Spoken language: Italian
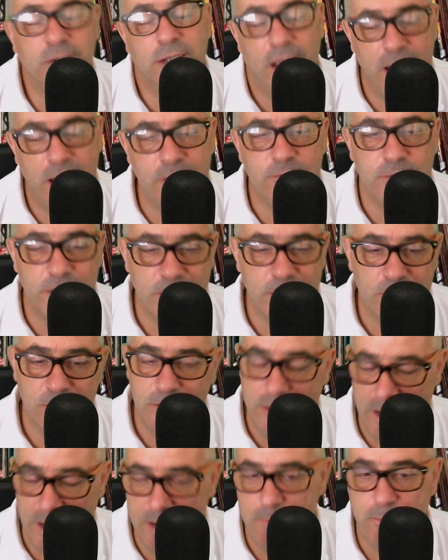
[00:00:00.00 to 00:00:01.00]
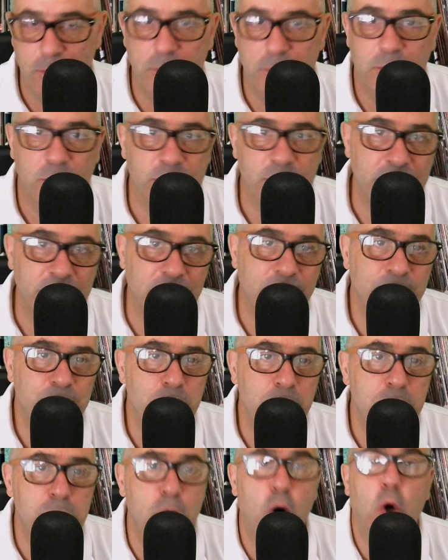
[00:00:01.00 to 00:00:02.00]
È vero, è proprio vero.
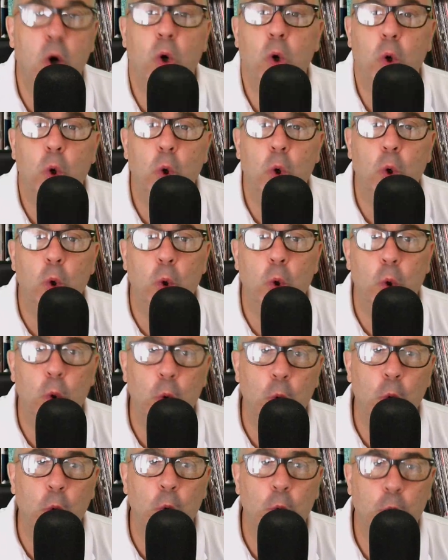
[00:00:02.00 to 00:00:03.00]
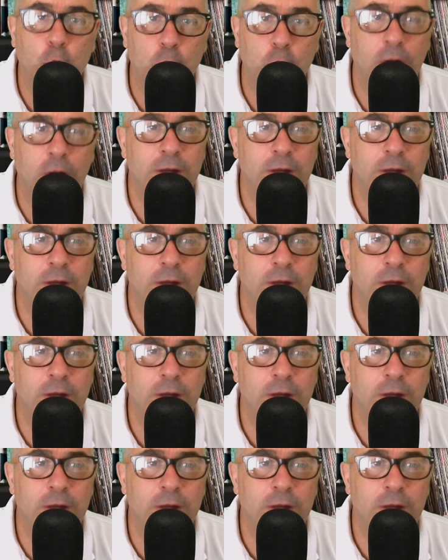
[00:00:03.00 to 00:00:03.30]
Molto.